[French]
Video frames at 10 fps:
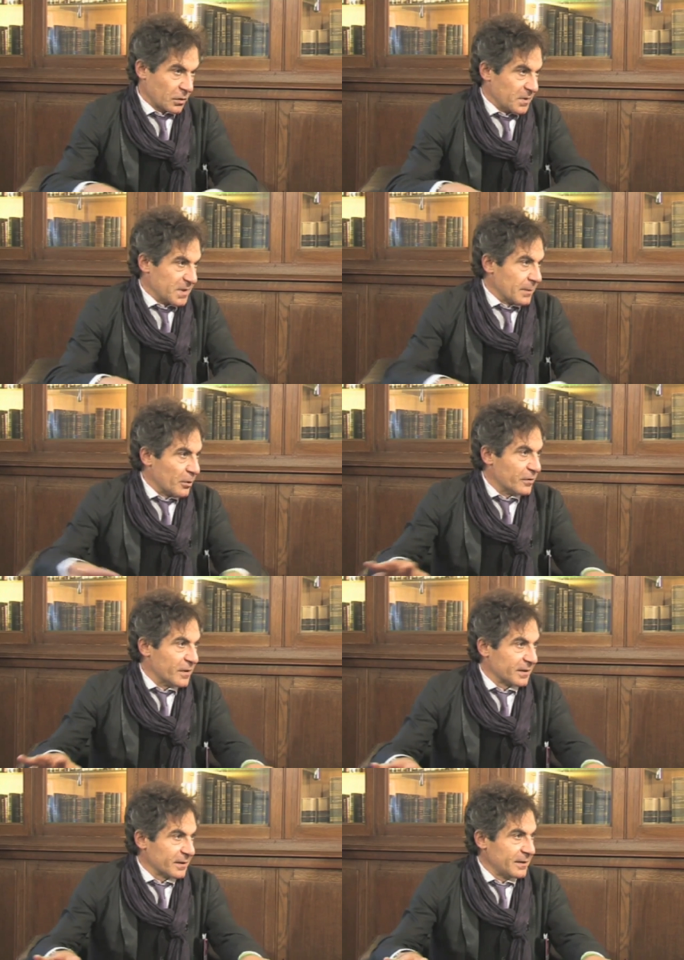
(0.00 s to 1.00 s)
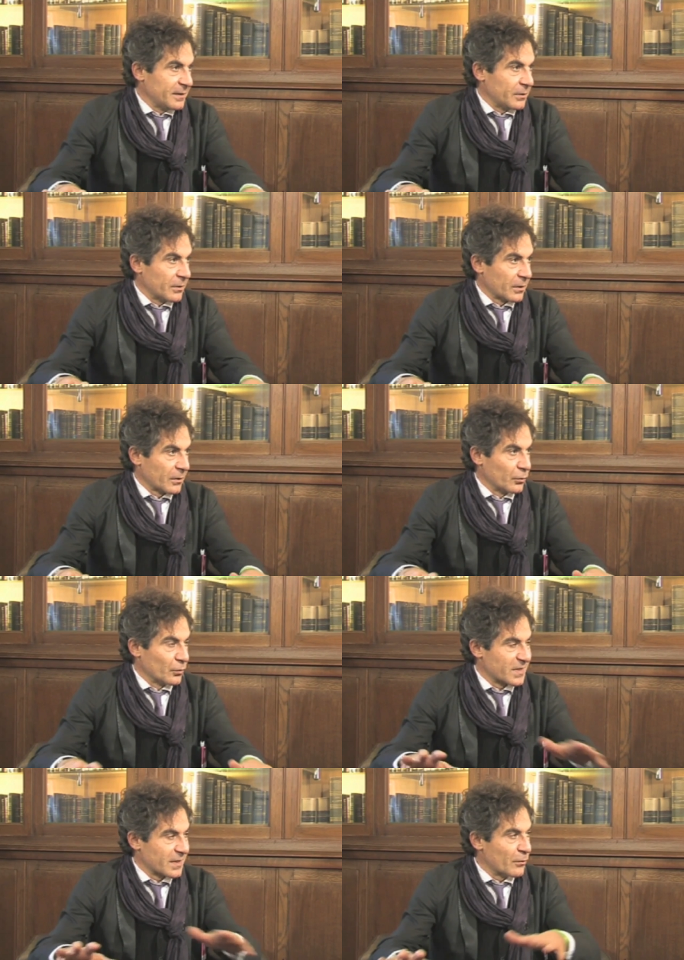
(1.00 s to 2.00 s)
Comme disait Paul Valéry,
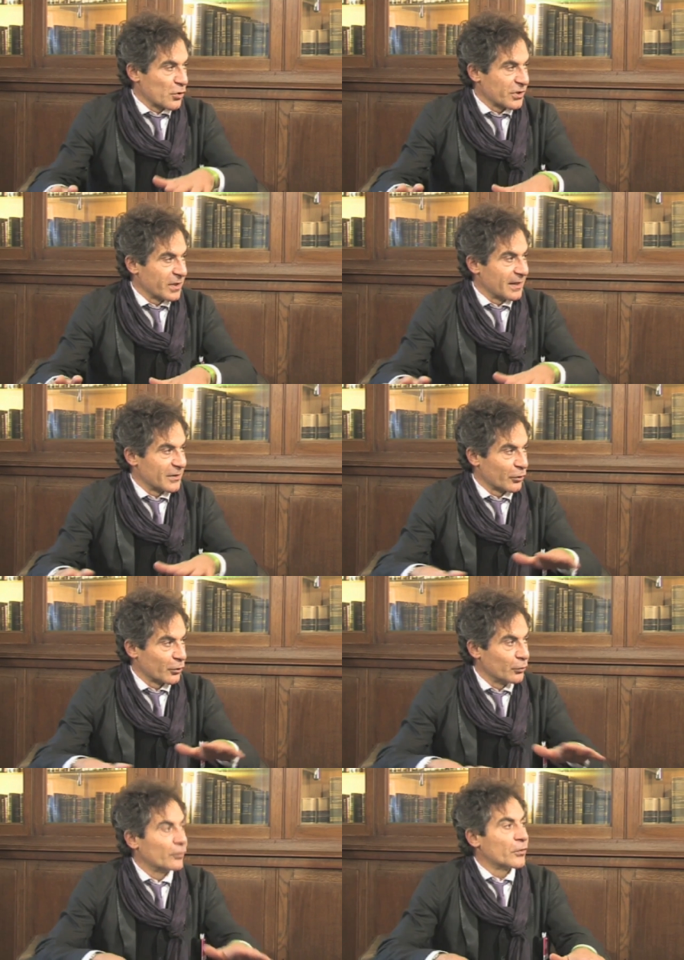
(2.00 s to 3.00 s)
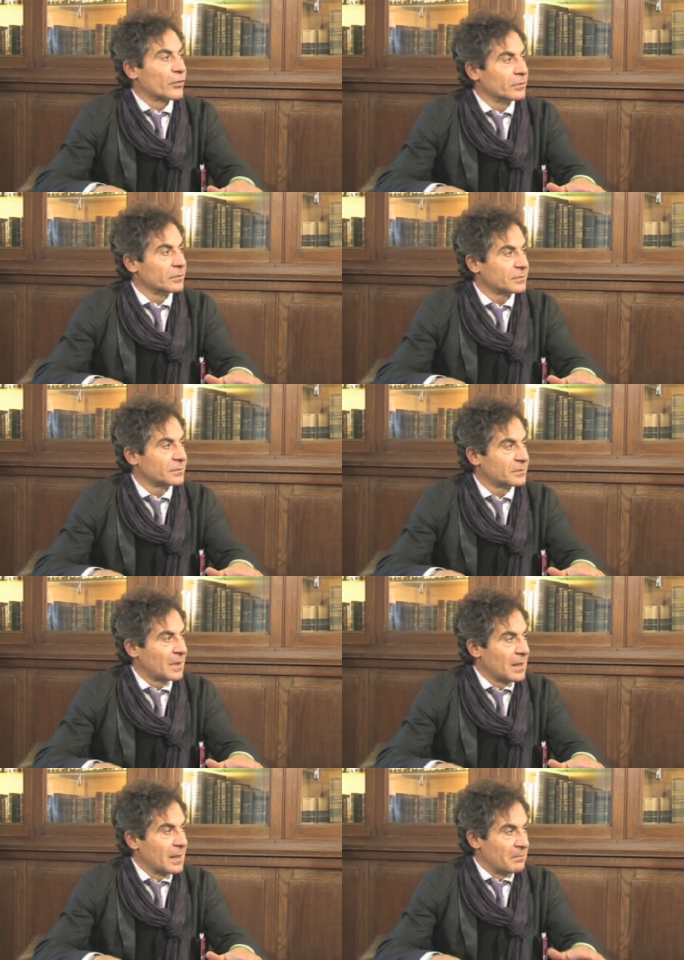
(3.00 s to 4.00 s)
nous savons en général ce que nous faisons,
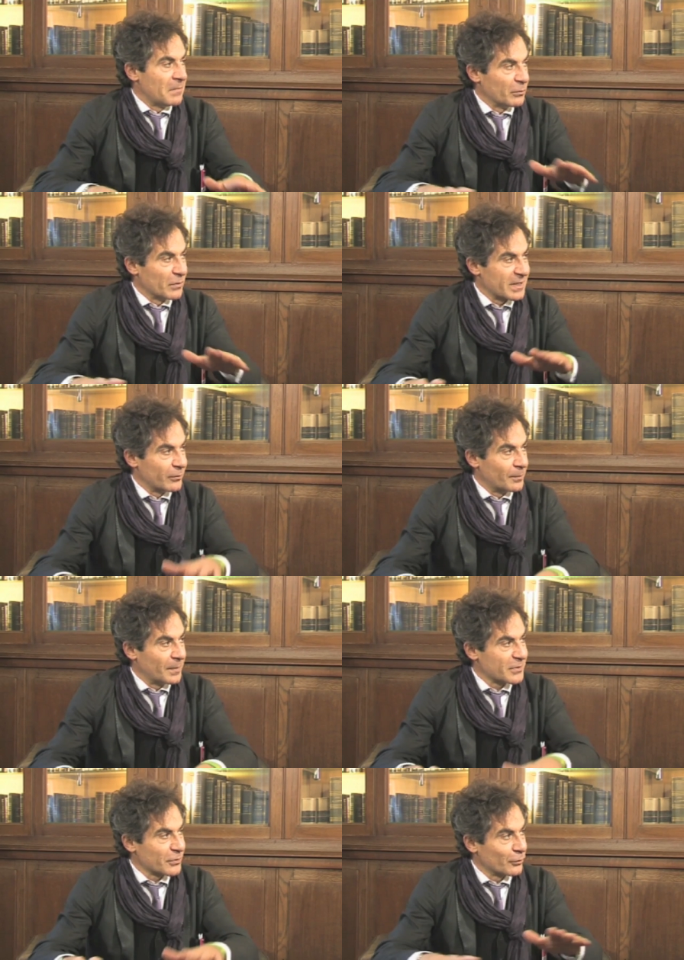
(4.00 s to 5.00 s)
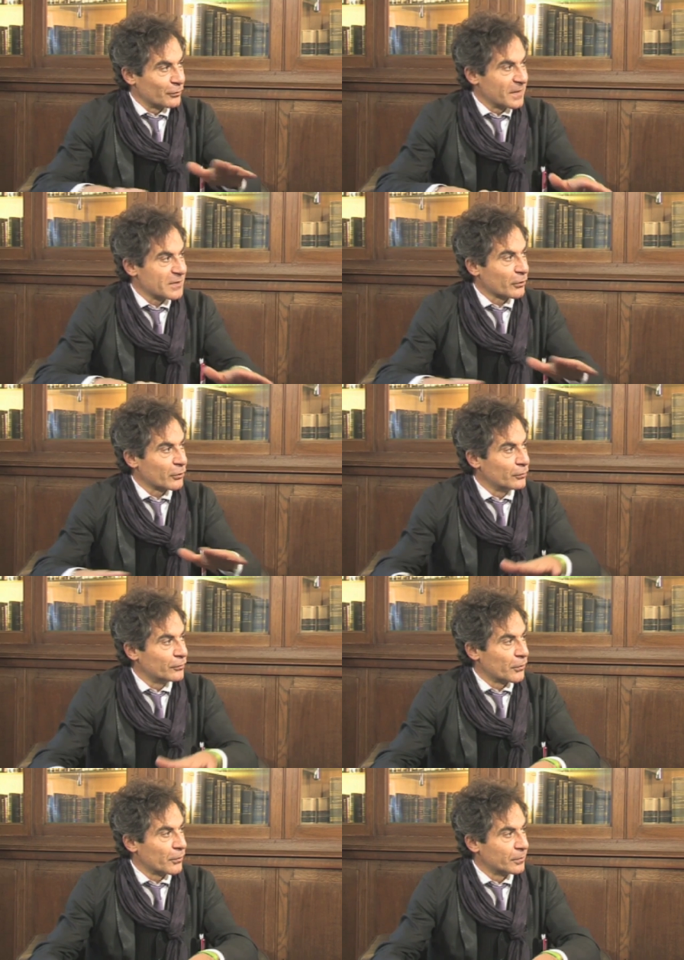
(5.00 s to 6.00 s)
mais nous ne savons pas ce que fait ce que
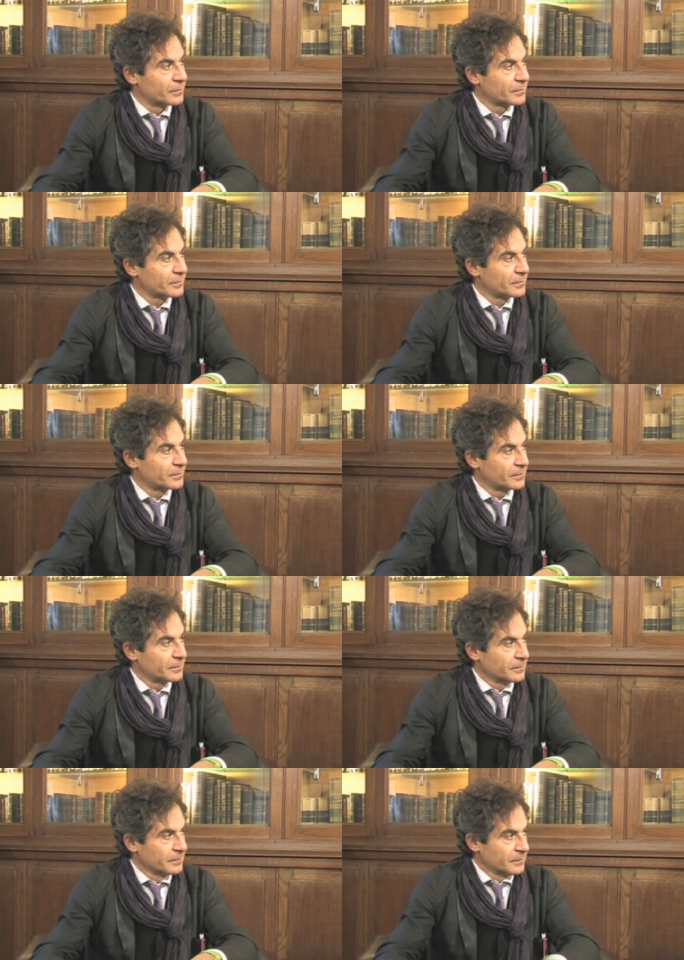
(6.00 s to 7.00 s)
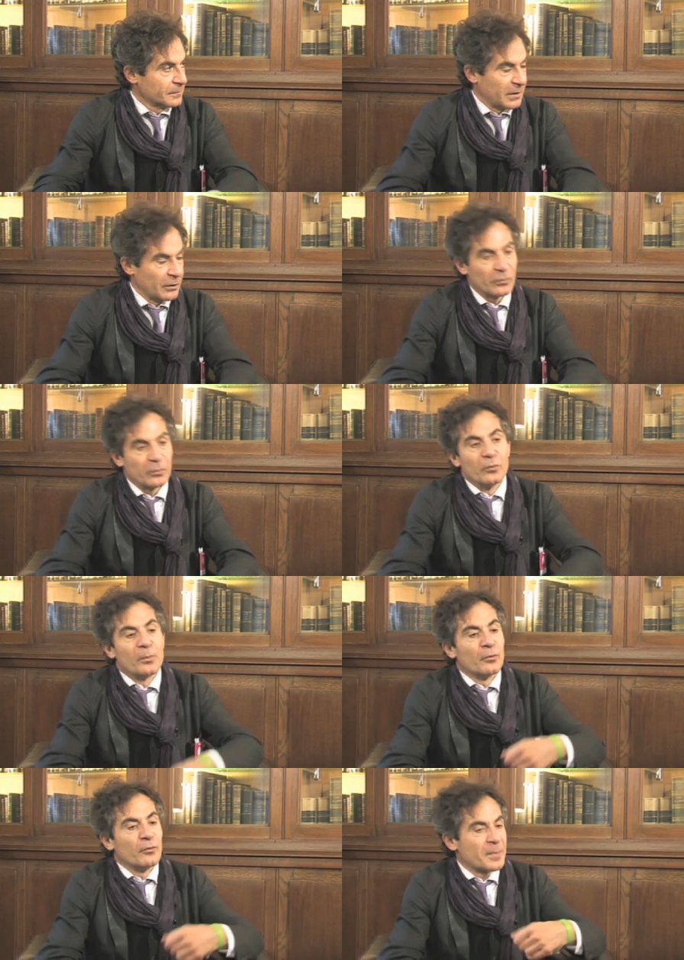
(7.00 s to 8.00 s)
nous faisons. Mm. Et donc
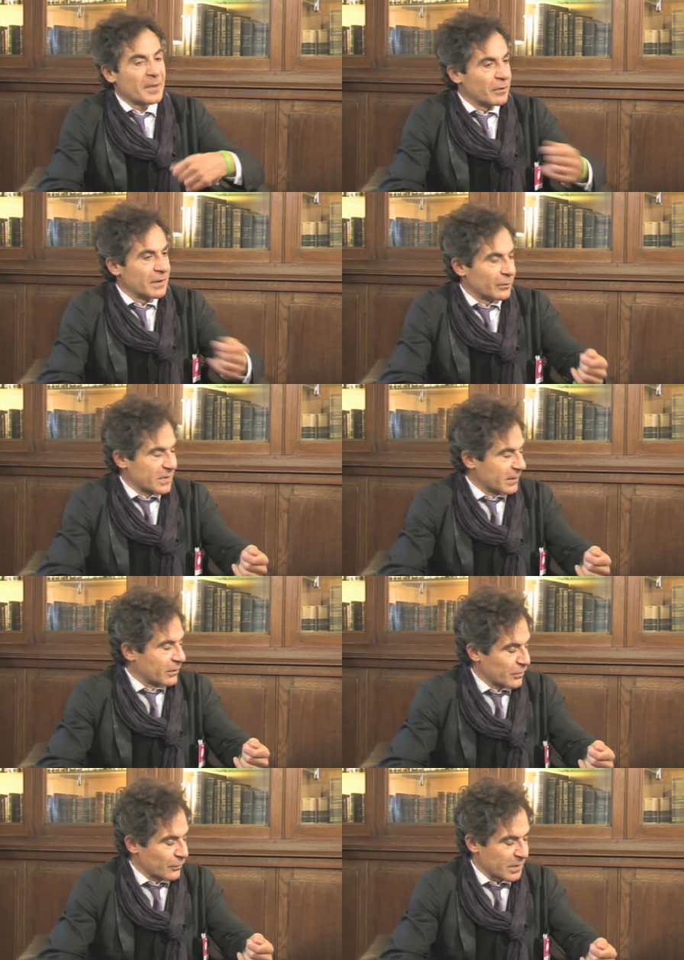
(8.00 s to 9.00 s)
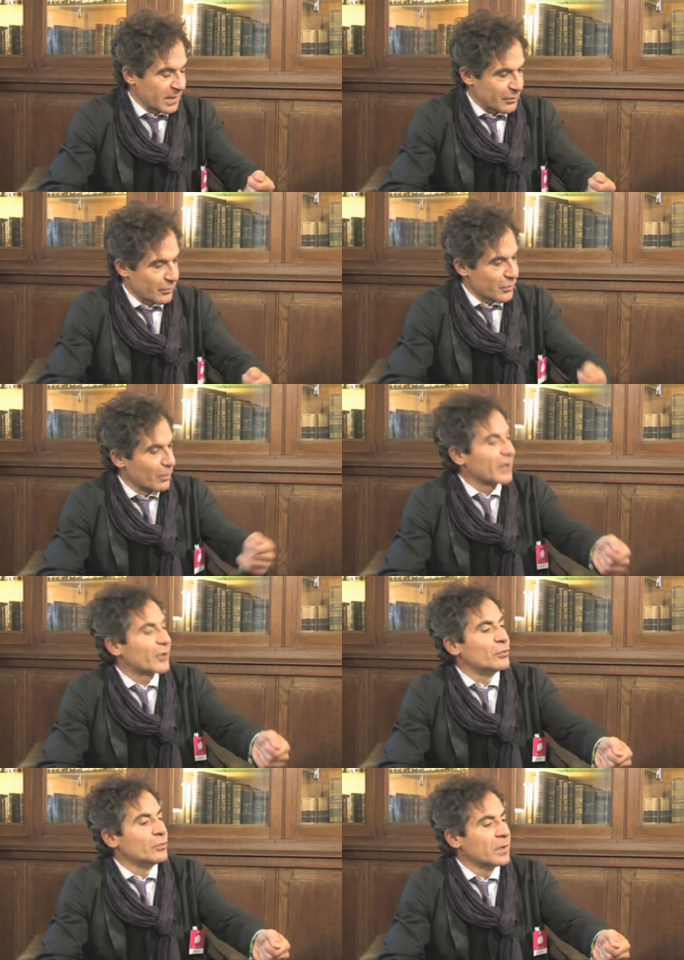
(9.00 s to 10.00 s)
vous pouvez prévoir les conséquences de vos actions sur
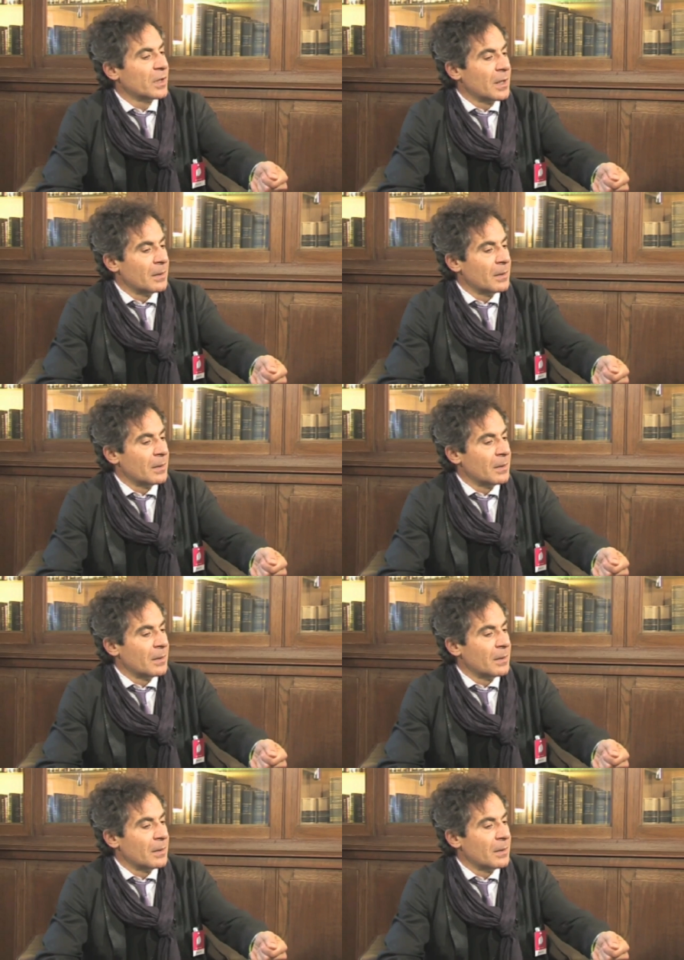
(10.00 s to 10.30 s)
un coup,